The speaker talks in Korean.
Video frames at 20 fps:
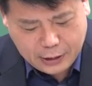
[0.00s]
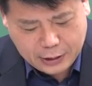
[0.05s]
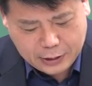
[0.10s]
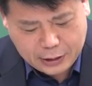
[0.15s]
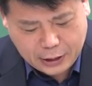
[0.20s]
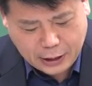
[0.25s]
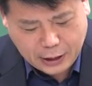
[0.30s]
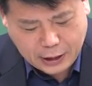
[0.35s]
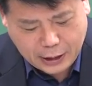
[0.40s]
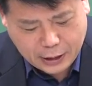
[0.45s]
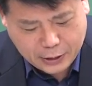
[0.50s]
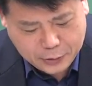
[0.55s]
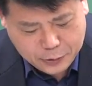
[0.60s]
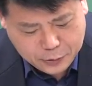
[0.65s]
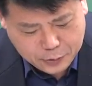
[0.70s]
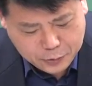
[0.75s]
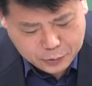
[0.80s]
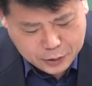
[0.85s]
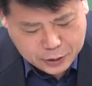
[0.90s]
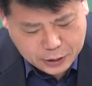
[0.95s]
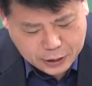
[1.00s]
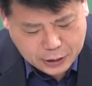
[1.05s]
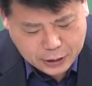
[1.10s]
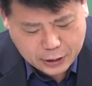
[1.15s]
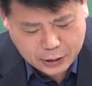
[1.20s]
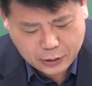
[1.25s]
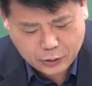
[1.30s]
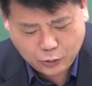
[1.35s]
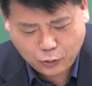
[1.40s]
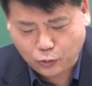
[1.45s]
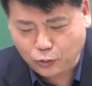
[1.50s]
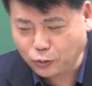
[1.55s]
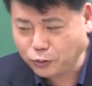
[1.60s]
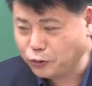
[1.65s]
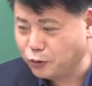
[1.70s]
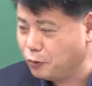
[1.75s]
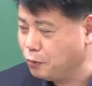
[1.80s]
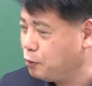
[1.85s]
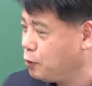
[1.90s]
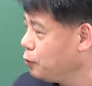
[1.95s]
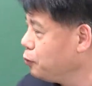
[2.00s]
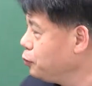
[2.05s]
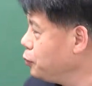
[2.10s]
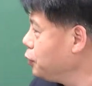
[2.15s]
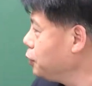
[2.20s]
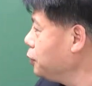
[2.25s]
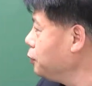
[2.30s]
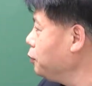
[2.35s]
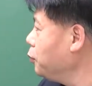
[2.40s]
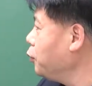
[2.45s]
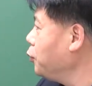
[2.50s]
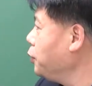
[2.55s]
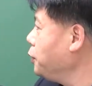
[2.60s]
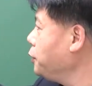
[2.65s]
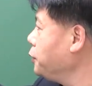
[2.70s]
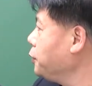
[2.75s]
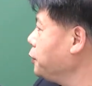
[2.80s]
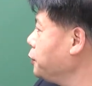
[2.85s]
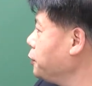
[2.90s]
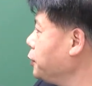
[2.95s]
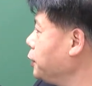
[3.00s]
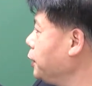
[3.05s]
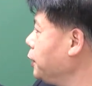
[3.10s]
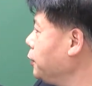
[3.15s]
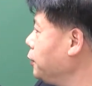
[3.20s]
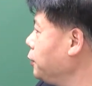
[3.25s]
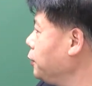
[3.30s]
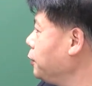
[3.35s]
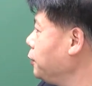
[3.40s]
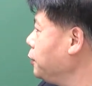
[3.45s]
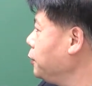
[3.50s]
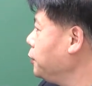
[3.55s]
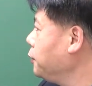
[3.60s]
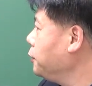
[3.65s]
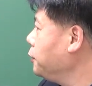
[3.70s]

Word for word: 자, 여러분들이 오른손 법칙은 뭐였었어요?